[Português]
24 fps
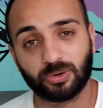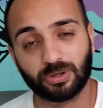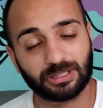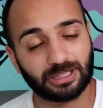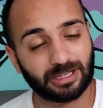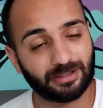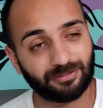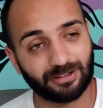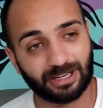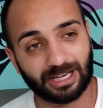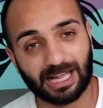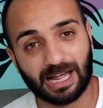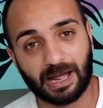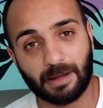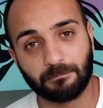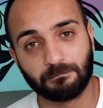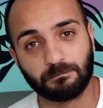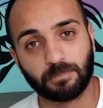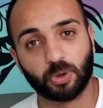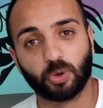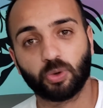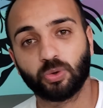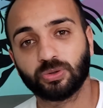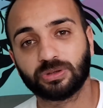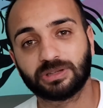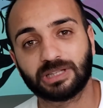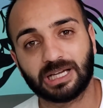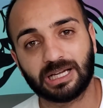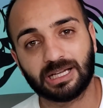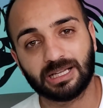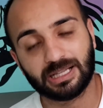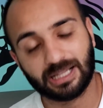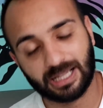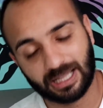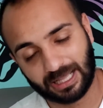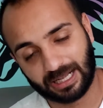quando ela vai lá
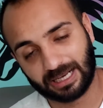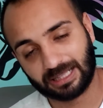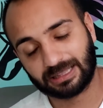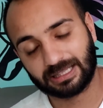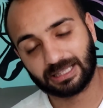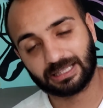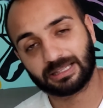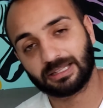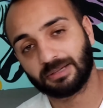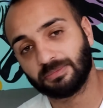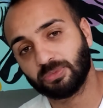apronta, ela tenta